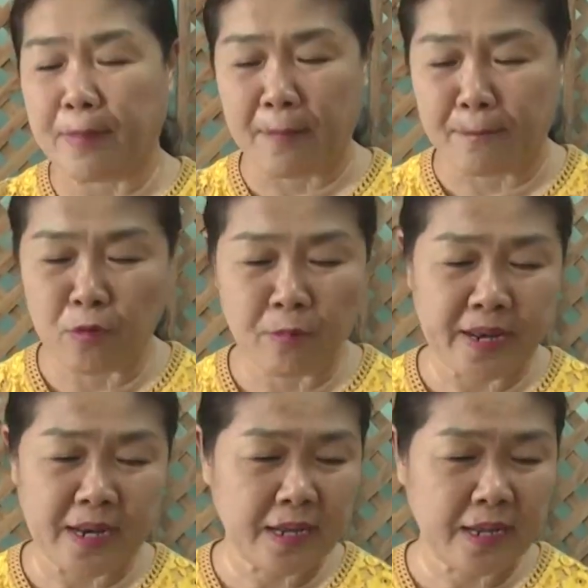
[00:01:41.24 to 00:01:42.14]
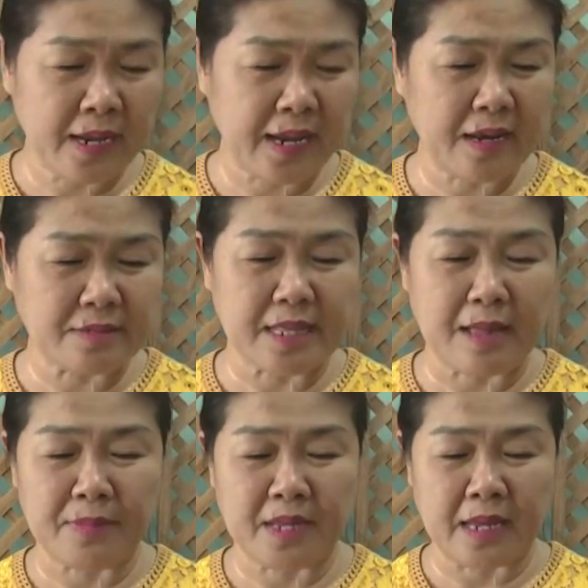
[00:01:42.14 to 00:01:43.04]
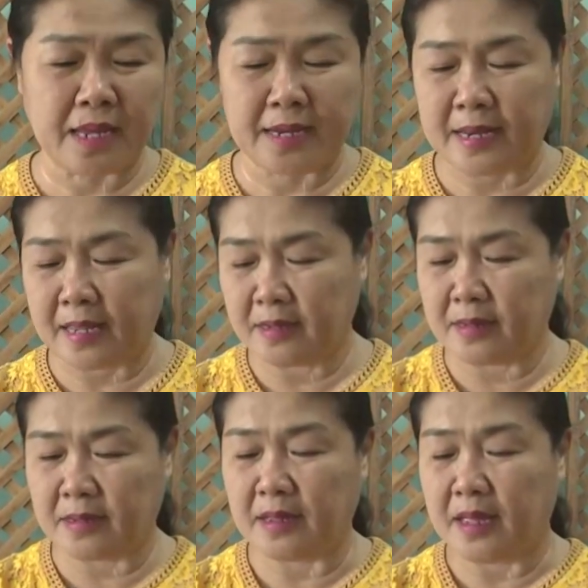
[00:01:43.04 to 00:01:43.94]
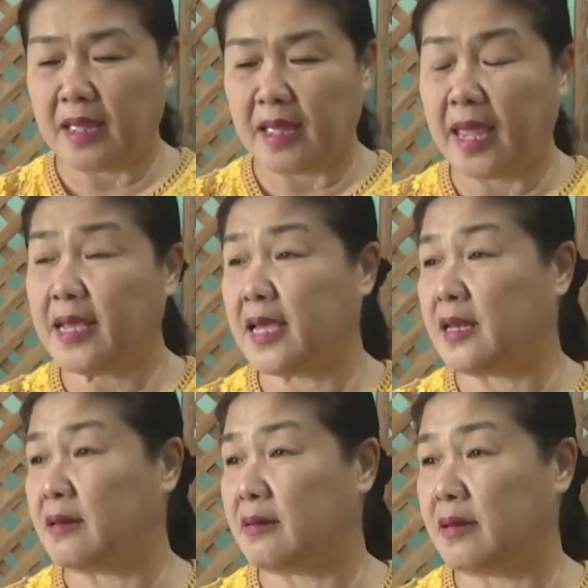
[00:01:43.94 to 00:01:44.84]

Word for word: ปรับปรุงไปเรื่อยๆ เอ๊ะเราจะทำยังไงนะ คือ ให้กลิ่น